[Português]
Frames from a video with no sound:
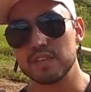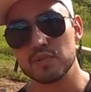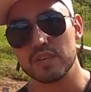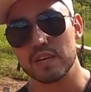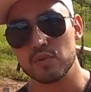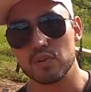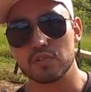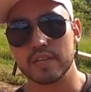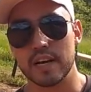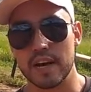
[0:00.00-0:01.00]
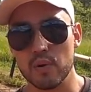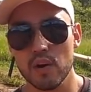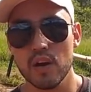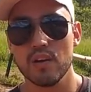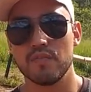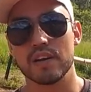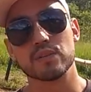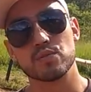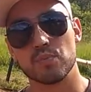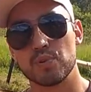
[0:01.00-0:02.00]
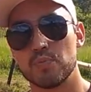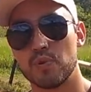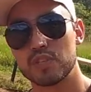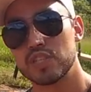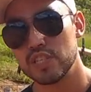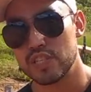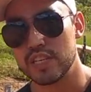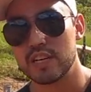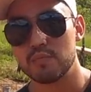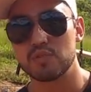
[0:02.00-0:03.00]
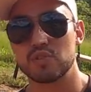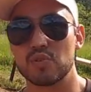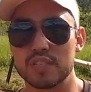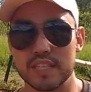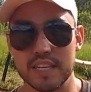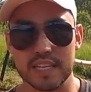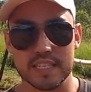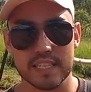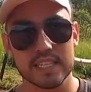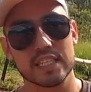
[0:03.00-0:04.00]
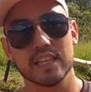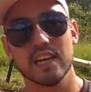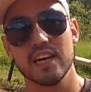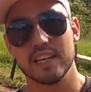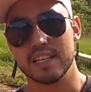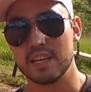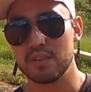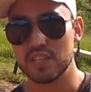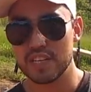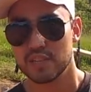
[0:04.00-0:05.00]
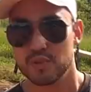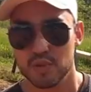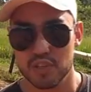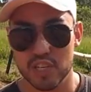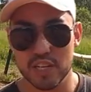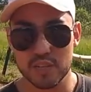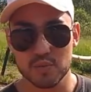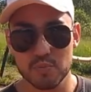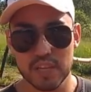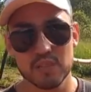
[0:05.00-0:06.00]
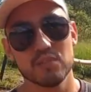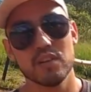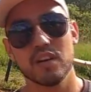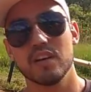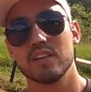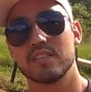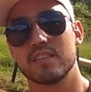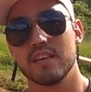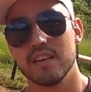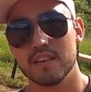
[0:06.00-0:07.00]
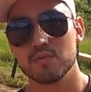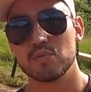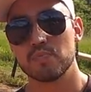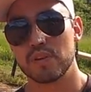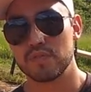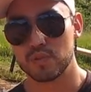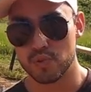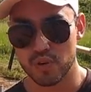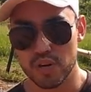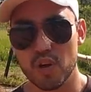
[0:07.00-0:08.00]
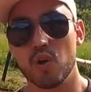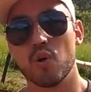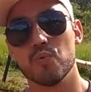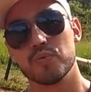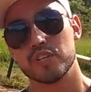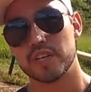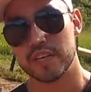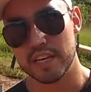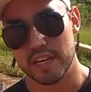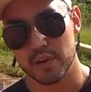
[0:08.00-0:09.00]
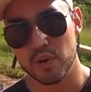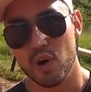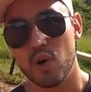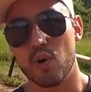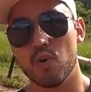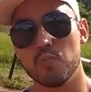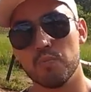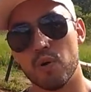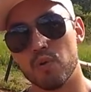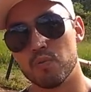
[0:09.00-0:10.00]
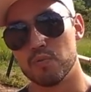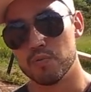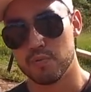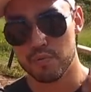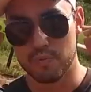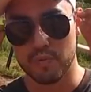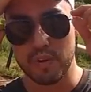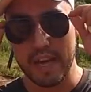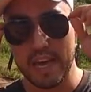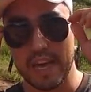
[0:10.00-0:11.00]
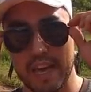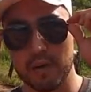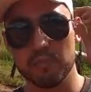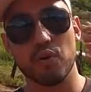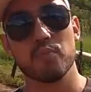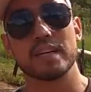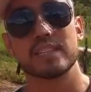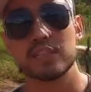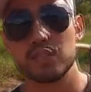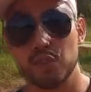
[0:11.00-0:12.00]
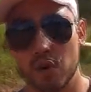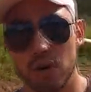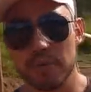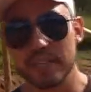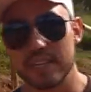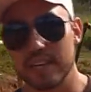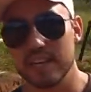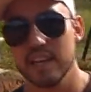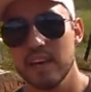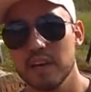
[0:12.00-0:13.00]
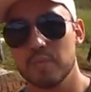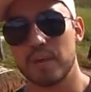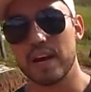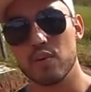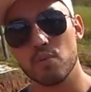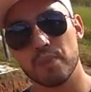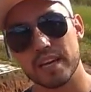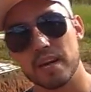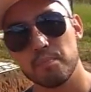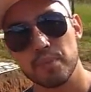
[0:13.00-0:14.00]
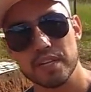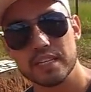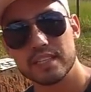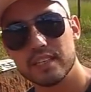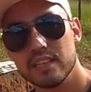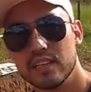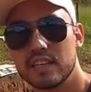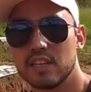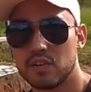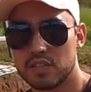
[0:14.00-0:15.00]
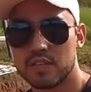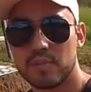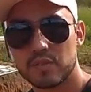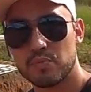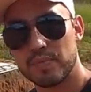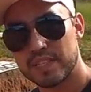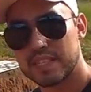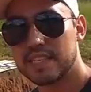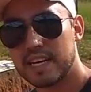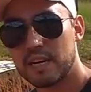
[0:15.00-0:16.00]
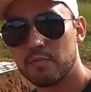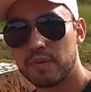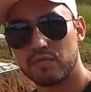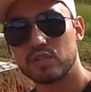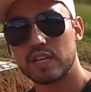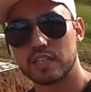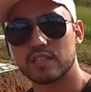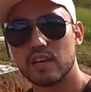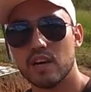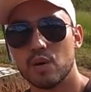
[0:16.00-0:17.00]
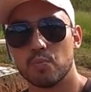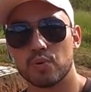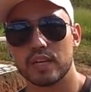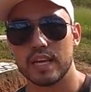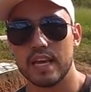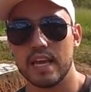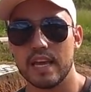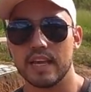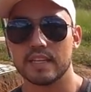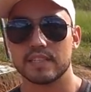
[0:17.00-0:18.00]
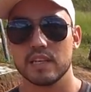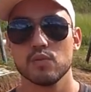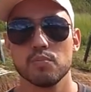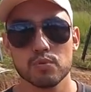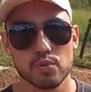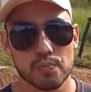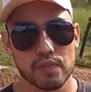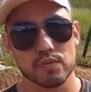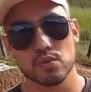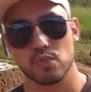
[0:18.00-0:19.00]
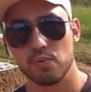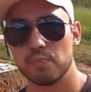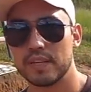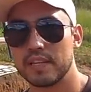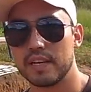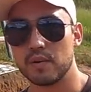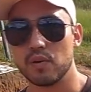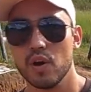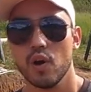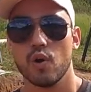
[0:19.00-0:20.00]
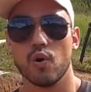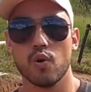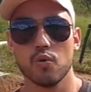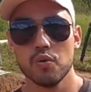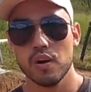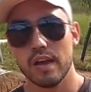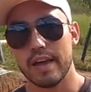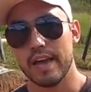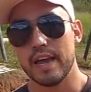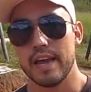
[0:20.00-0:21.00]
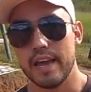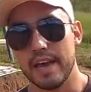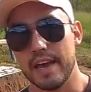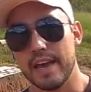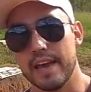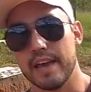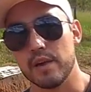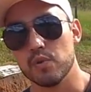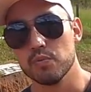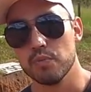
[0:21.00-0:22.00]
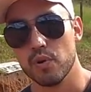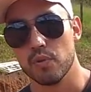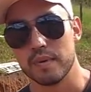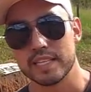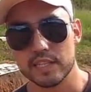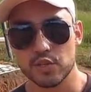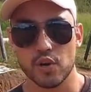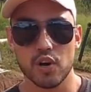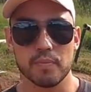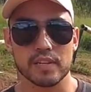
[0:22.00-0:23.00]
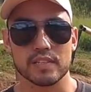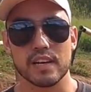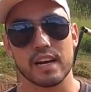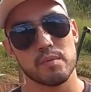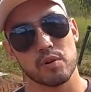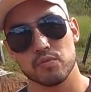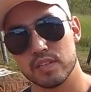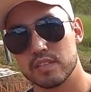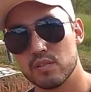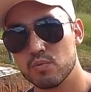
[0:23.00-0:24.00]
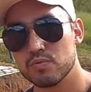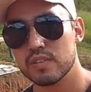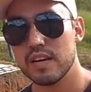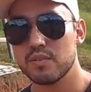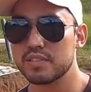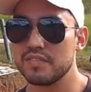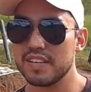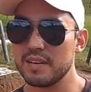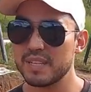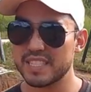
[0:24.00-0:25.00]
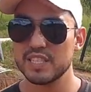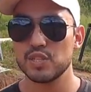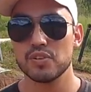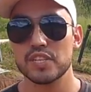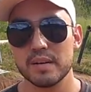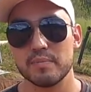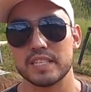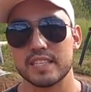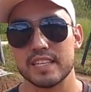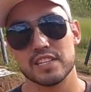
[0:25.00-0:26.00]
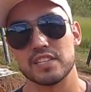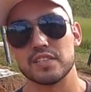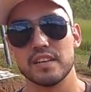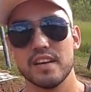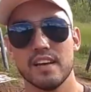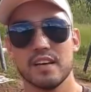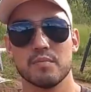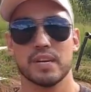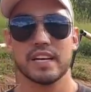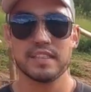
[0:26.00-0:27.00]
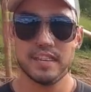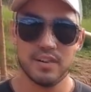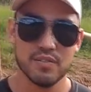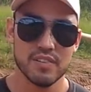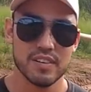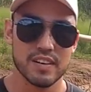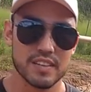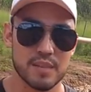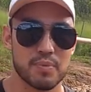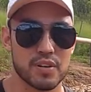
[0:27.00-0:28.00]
vídeos aí no nosso canal, falando sobre um monte de dica, um monte de coisa interessante. Então a dica de hoje, resumindo, tenha um supervisor ou um engenheiro ou um bom, é, um bom mestre de obras aí para acompanhar a planta que nós da Brasil Pieces entregamos para vocês. Porque sem um bom supervisor, um bom pedreiro ou é, um bom mestre de obras, acaba acontecendo alguns erros que vai dar bastante dor de cabeça, tá, gente? Brigadão, até a